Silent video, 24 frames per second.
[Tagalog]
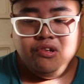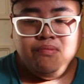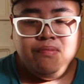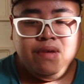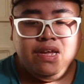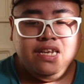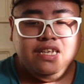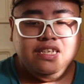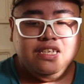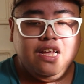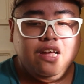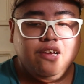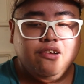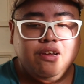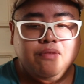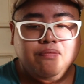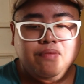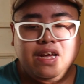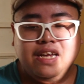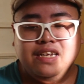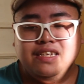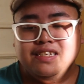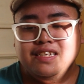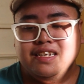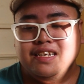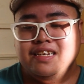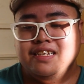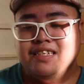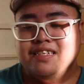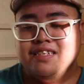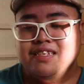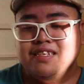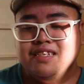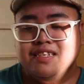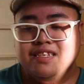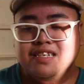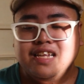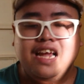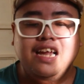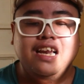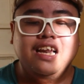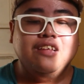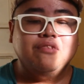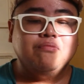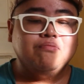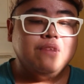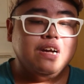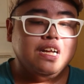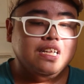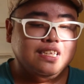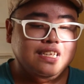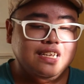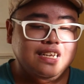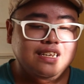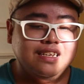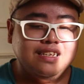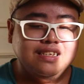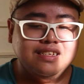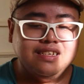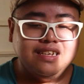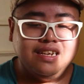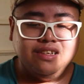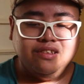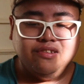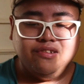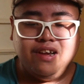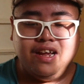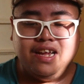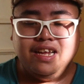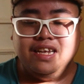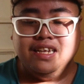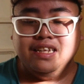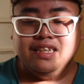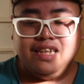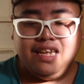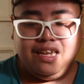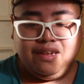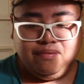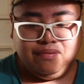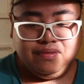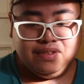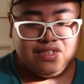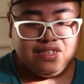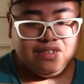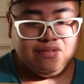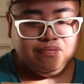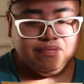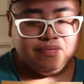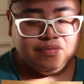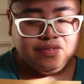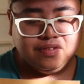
too many sacrifices, silent battles, at trying times.